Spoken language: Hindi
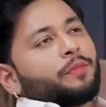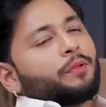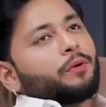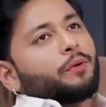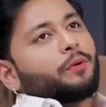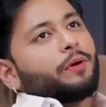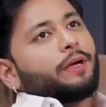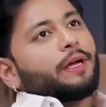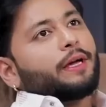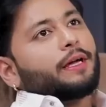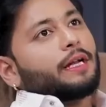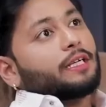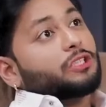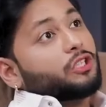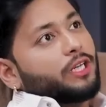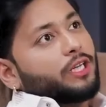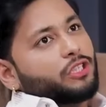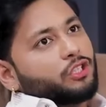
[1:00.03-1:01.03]
तो एक
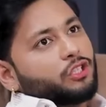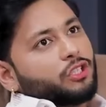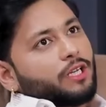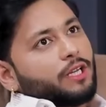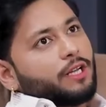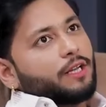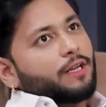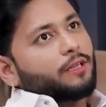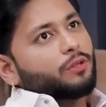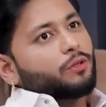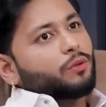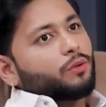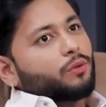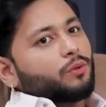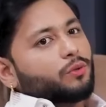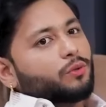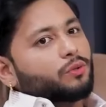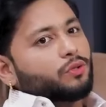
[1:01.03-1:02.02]
रेसिडेंशियल है तो
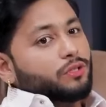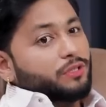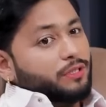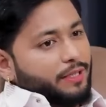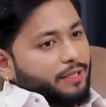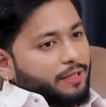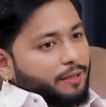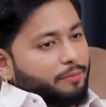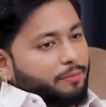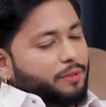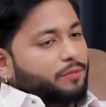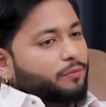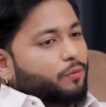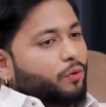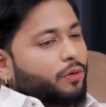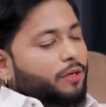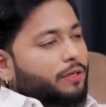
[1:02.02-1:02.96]
उससे ही अपन वो